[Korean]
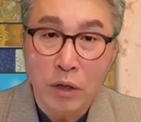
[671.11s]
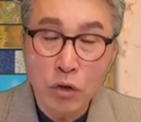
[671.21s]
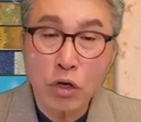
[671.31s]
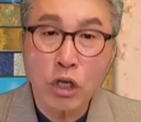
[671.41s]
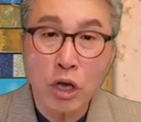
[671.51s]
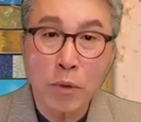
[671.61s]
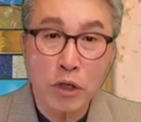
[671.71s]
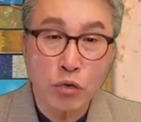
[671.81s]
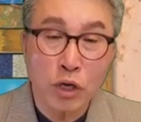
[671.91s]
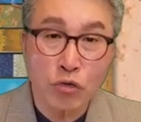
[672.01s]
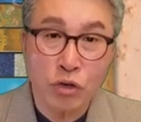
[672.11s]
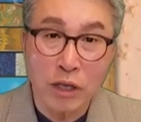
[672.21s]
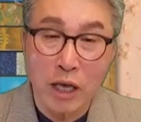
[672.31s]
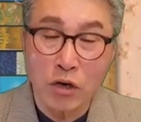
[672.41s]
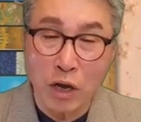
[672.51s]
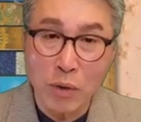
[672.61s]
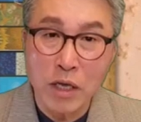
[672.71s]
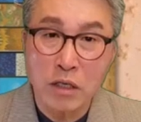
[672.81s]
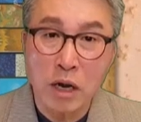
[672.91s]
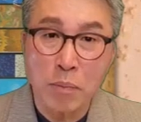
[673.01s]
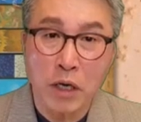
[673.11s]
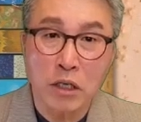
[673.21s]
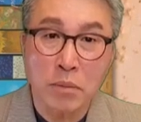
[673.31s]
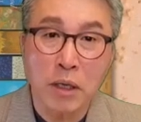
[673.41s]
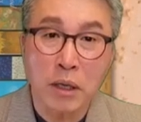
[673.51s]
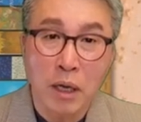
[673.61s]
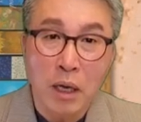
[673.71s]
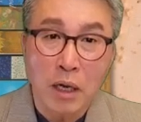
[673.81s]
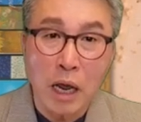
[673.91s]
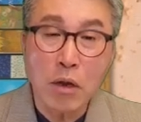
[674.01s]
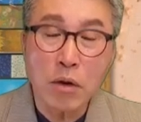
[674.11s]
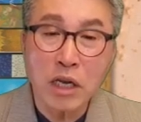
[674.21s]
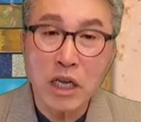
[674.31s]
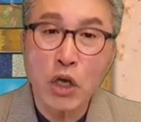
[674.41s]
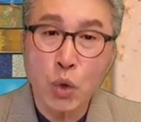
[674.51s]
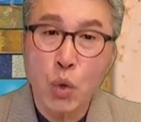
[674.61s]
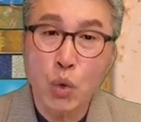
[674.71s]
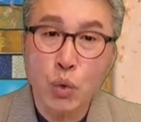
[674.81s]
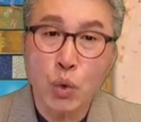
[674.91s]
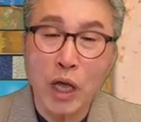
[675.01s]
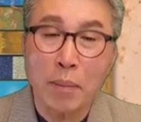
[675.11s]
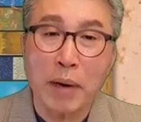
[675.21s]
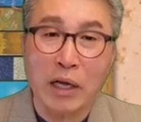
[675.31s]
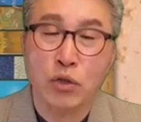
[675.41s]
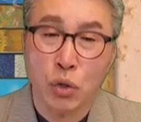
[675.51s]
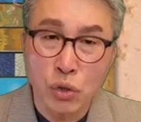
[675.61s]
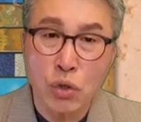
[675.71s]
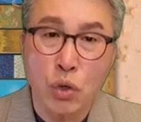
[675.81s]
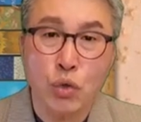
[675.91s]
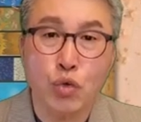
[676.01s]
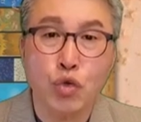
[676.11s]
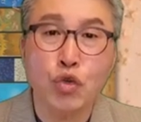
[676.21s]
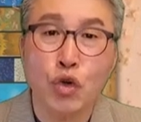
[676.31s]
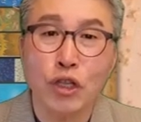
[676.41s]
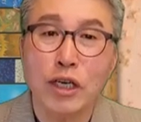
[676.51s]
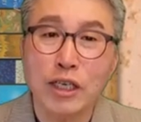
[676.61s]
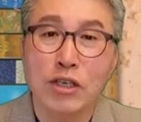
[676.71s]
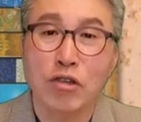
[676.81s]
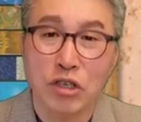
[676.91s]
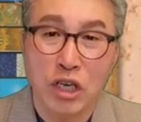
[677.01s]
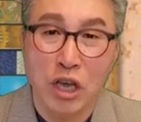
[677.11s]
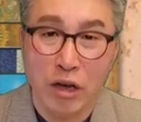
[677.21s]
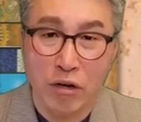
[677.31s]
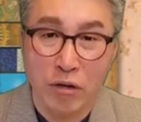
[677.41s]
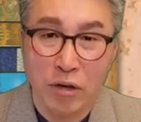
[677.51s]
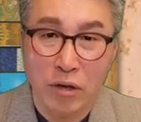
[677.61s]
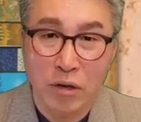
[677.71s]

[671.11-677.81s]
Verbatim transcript: 그렇게 되면 이제 우리가 뒤에 내위기를 살피겠지만 내위기의 교육도 다 맞췄을 것으로 추정되는 그런 식이에요.